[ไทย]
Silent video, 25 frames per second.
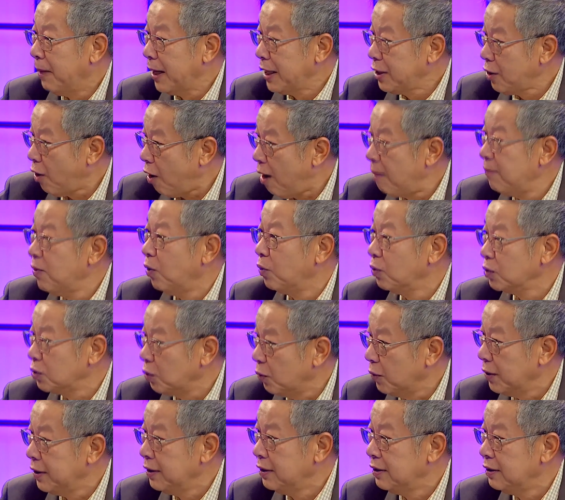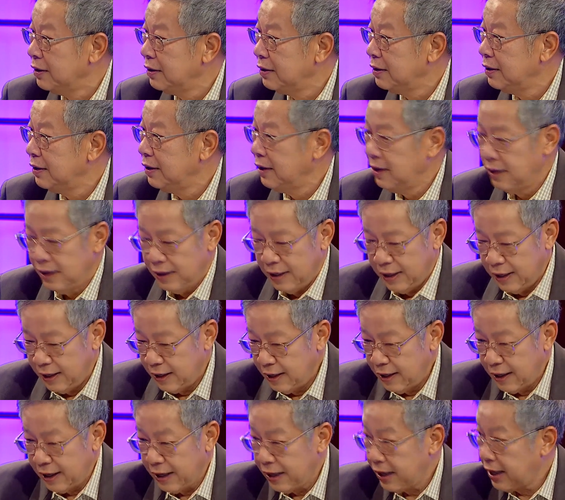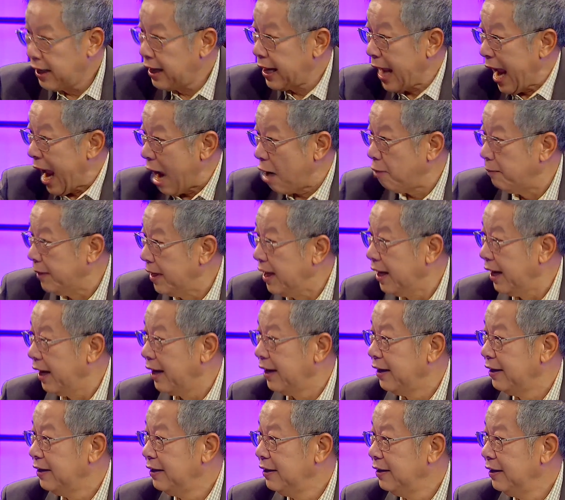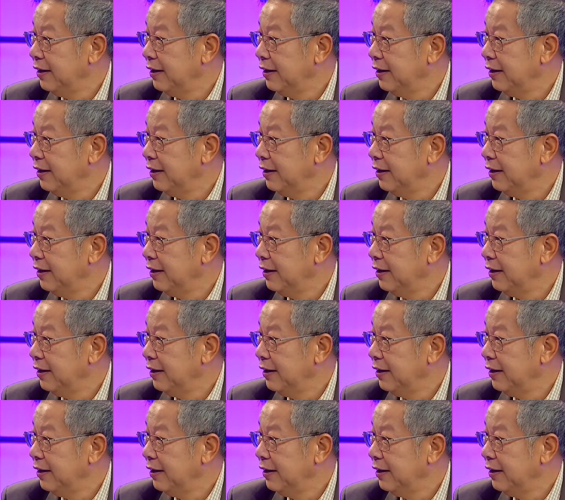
มันยอมลงทุนแกะออกมาเลย